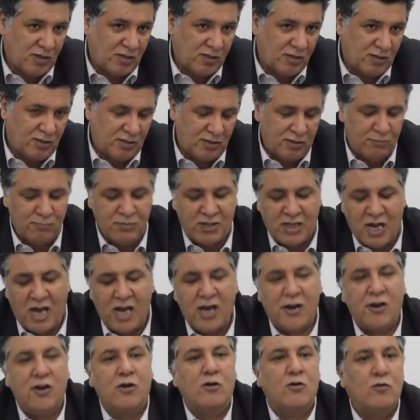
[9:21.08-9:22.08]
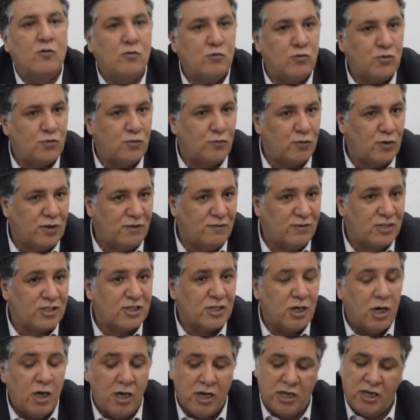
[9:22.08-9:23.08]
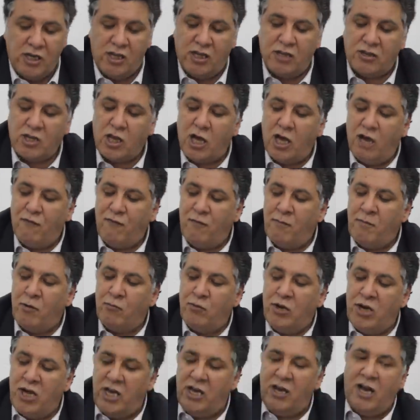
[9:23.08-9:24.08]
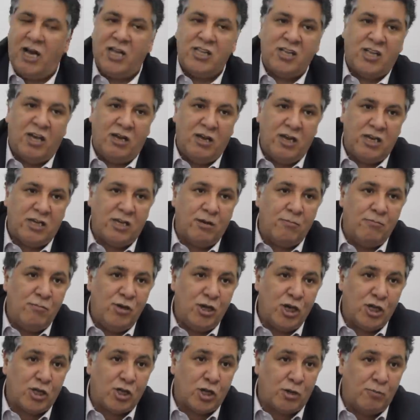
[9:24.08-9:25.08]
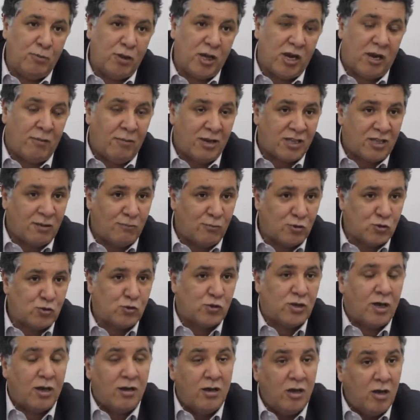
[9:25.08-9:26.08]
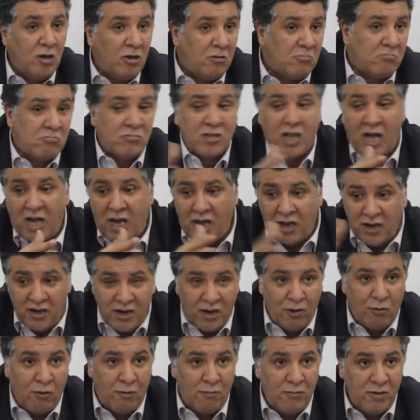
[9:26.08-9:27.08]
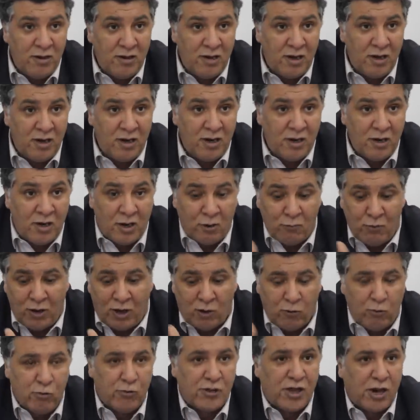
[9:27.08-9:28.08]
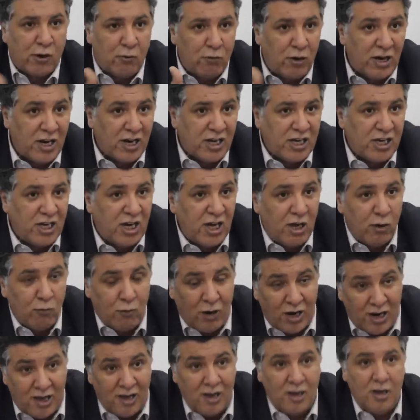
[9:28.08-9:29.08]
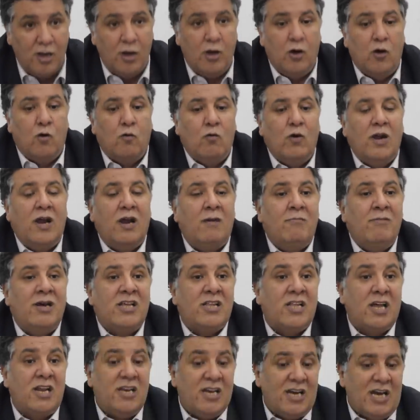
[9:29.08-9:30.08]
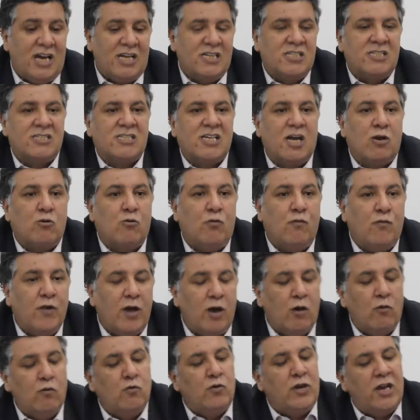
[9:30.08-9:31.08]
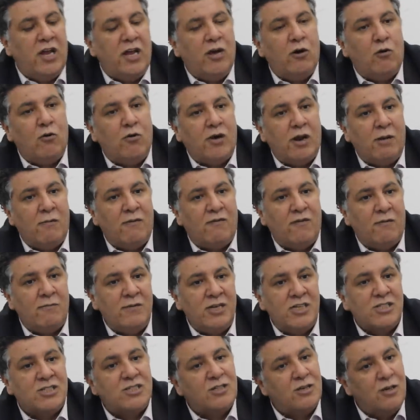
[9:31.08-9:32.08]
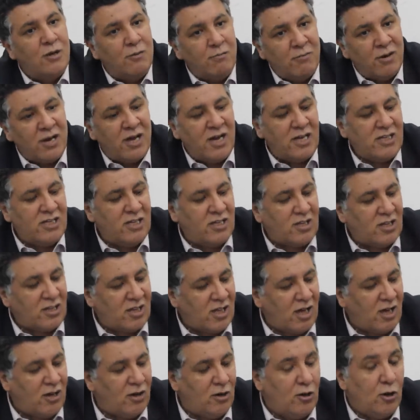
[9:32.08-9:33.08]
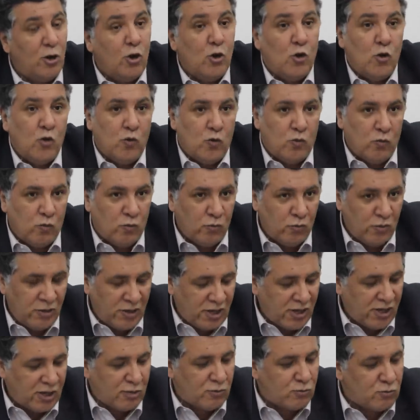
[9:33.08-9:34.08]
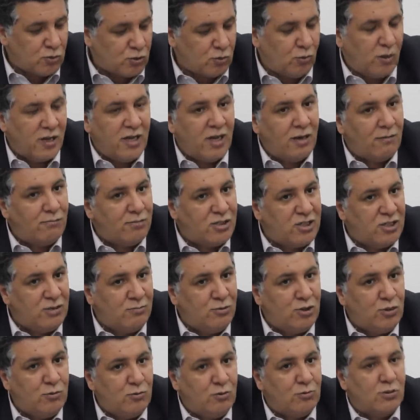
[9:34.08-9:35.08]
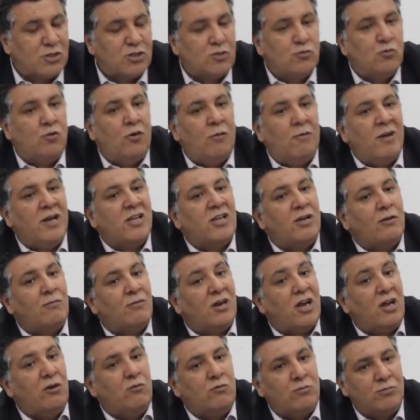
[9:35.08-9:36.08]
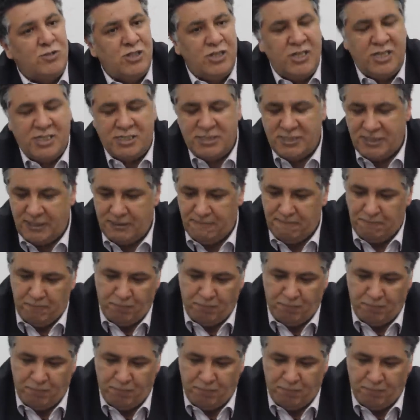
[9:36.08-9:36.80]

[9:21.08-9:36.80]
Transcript: تتم تحرك ونشوفوا كيفاش اذا تلقى فما ولايه عندها الكميات كبيره معناتها موجوده نتاع نوع من انواع الخضر ولا الغلال ولا ولا ماده اللي قاعدين يستهلكوا فيها ولايه اخرى ما فماش من غادي تتنقل ونضغطوا شويه باش يمشيو يوصلوا لهم معناتها وما نخليهمش ناقصين.